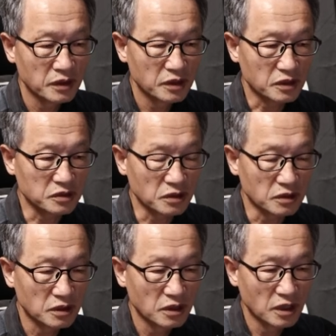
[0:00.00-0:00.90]
그래서
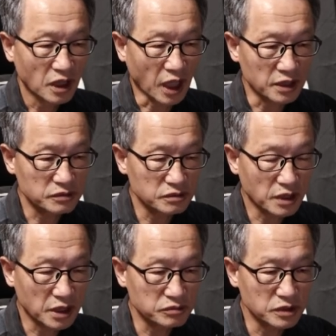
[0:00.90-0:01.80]
한국
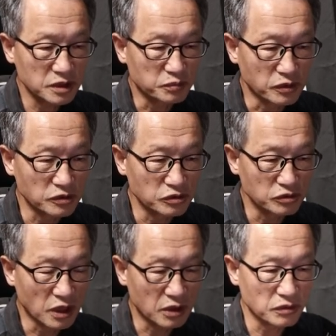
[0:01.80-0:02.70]
해군이
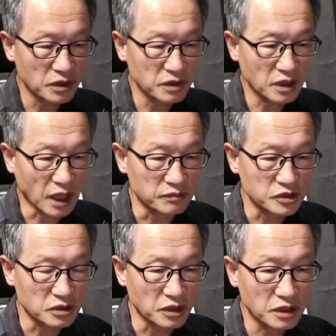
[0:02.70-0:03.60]
보유하고 있는
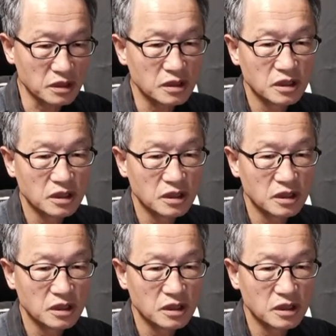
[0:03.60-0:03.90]
함정에